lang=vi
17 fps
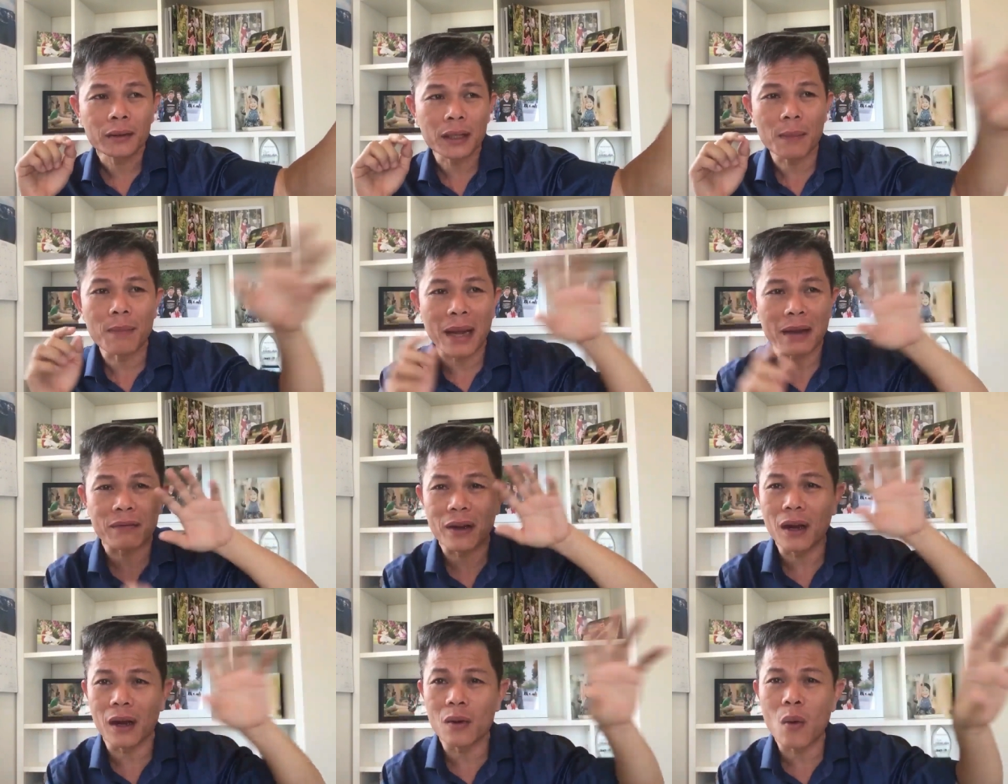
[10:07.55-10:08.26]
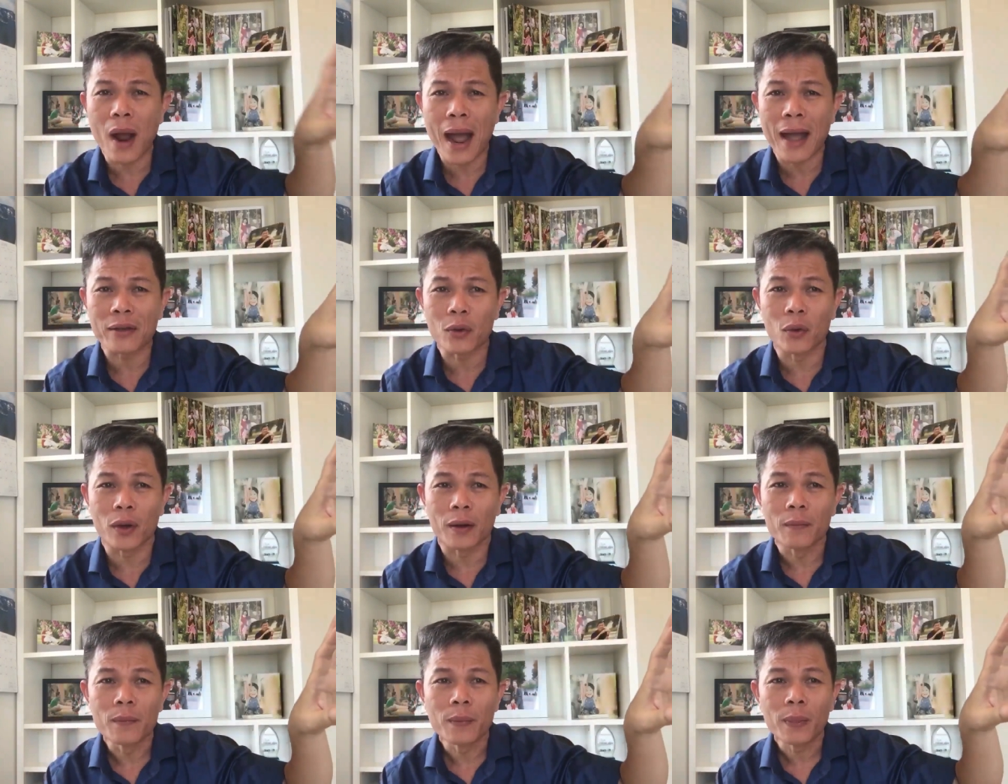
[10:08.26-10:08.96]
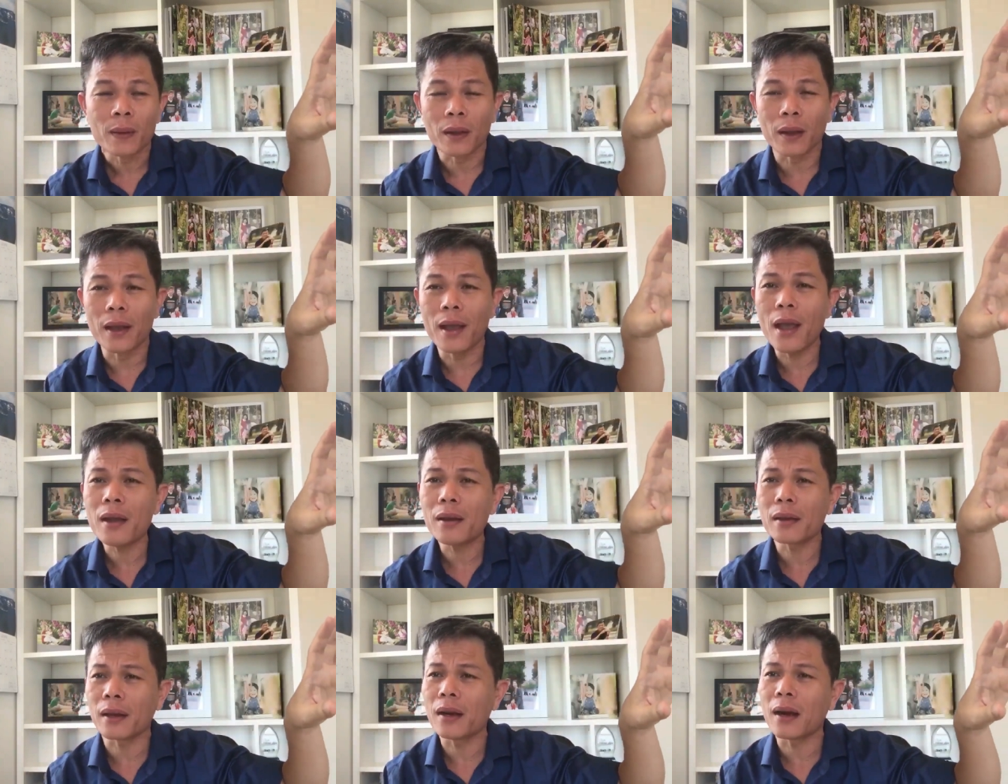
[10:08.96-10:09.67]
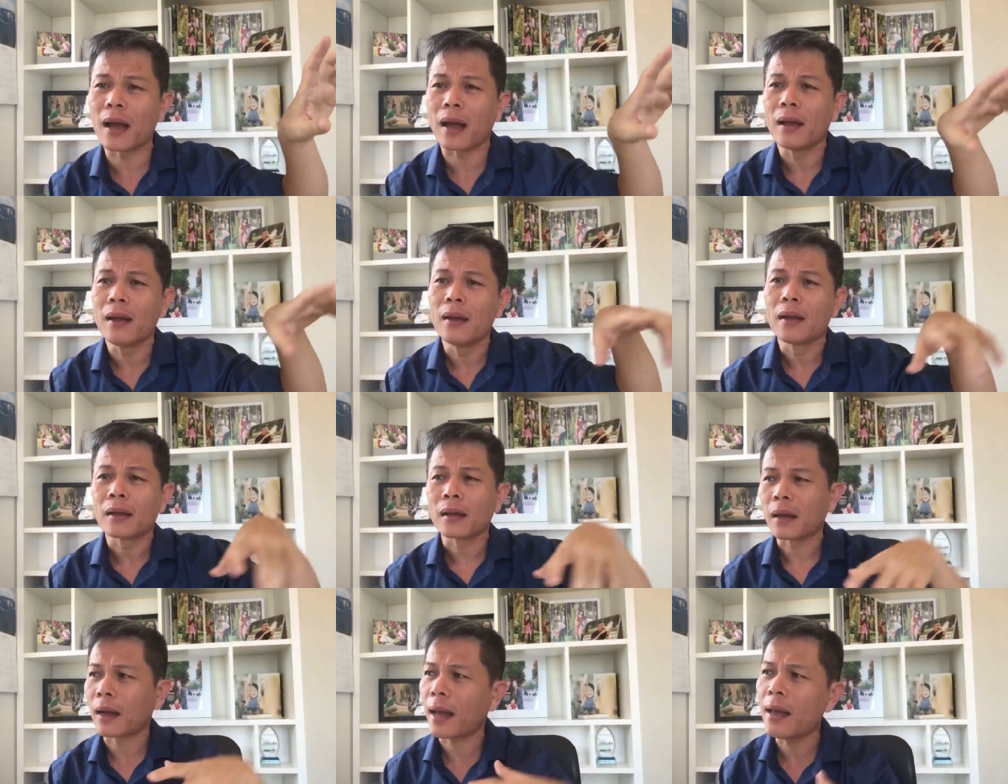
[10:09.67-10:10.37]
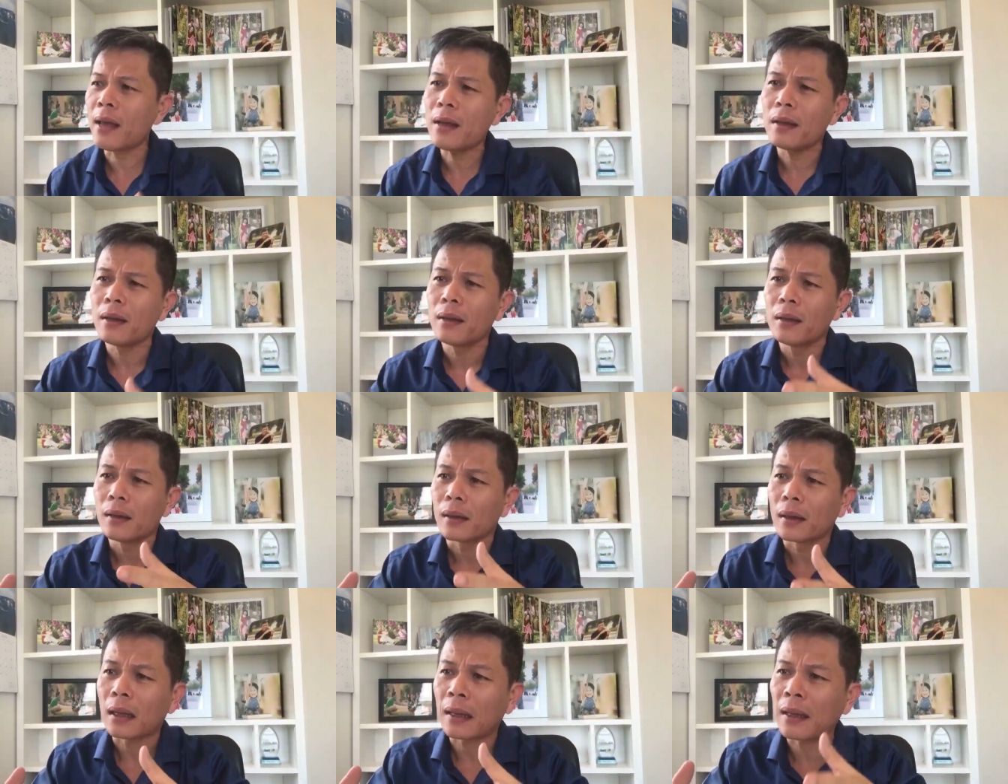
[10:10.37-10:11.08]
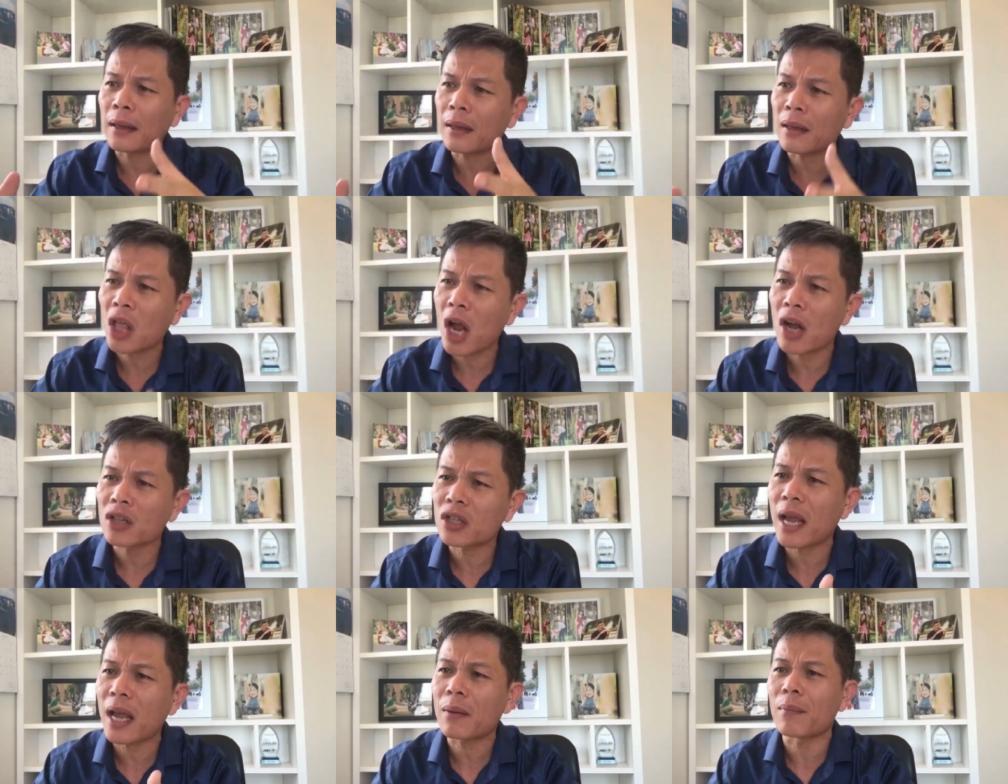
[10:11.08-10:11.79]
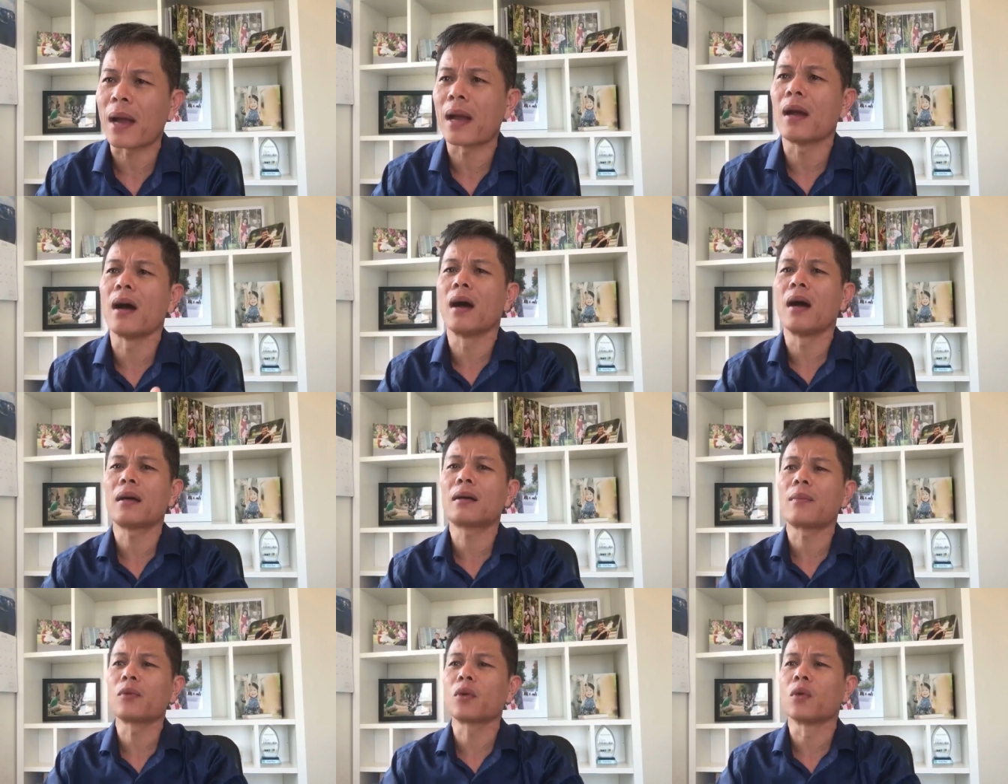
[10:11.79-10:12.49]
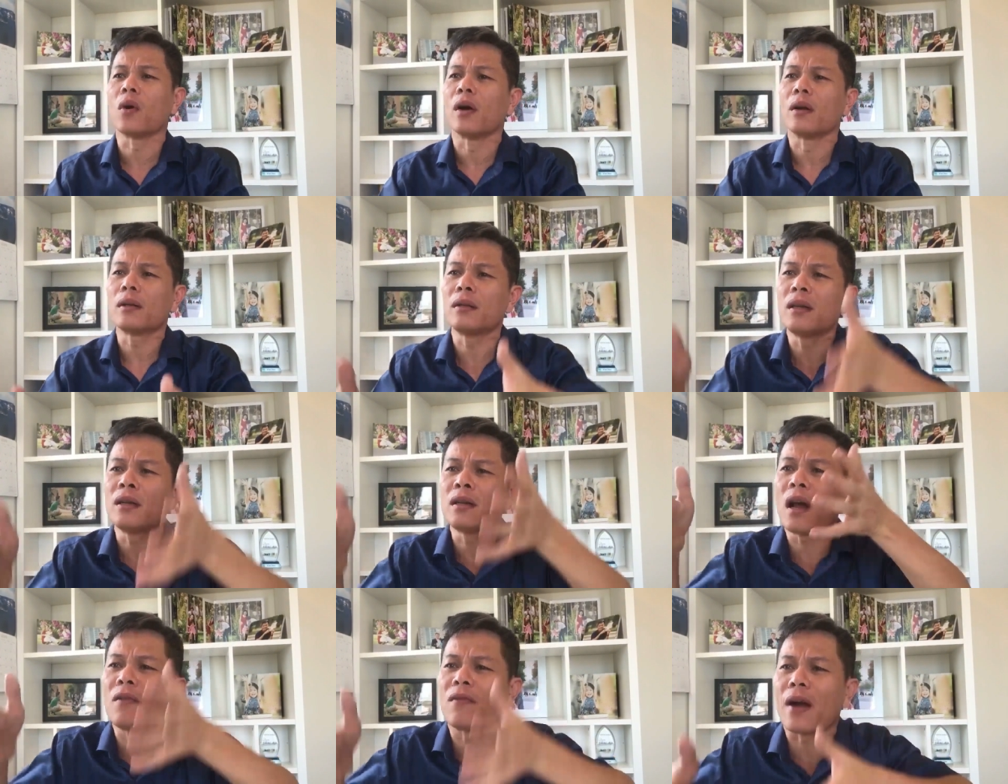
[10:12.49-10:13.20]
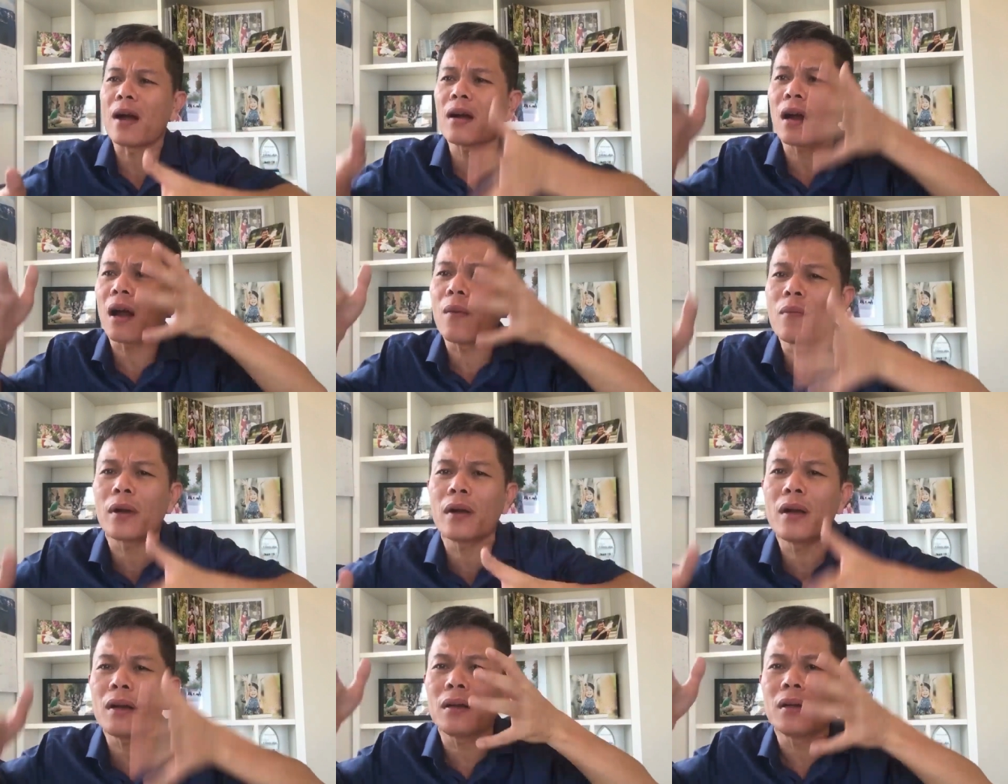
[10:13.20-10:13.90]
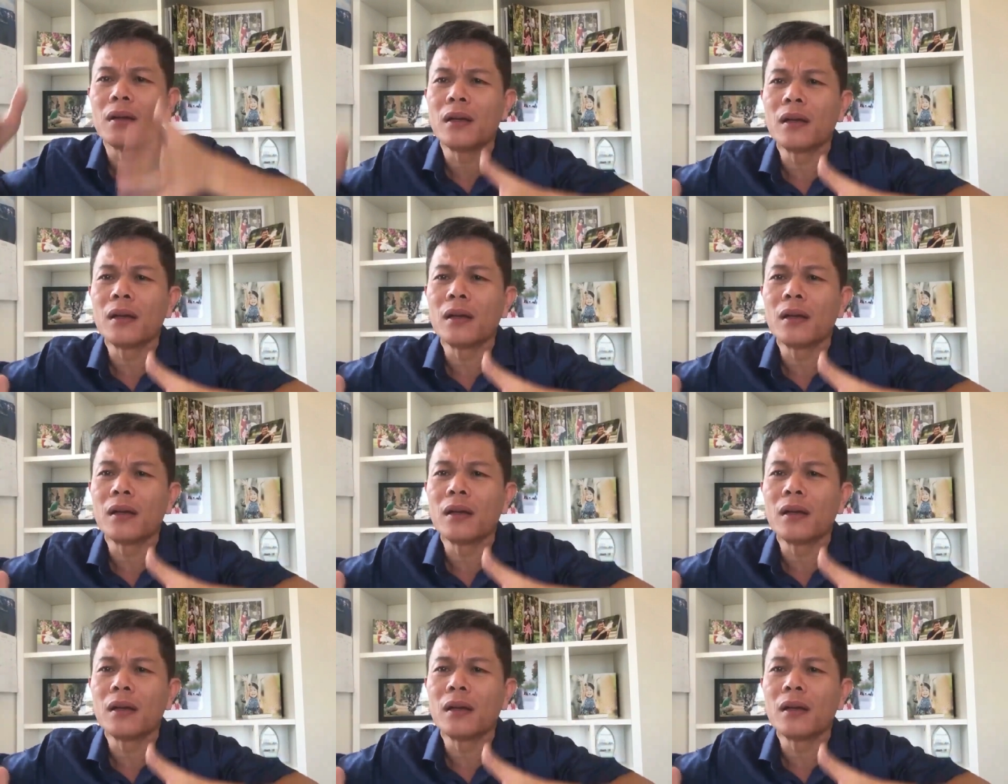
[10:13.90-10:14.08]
tâm bạn vẫn ở ngoài chùa nghĩa nghĩa là cái cái cái thân xác bạn ở trong chùa nhưng nó vẫn không có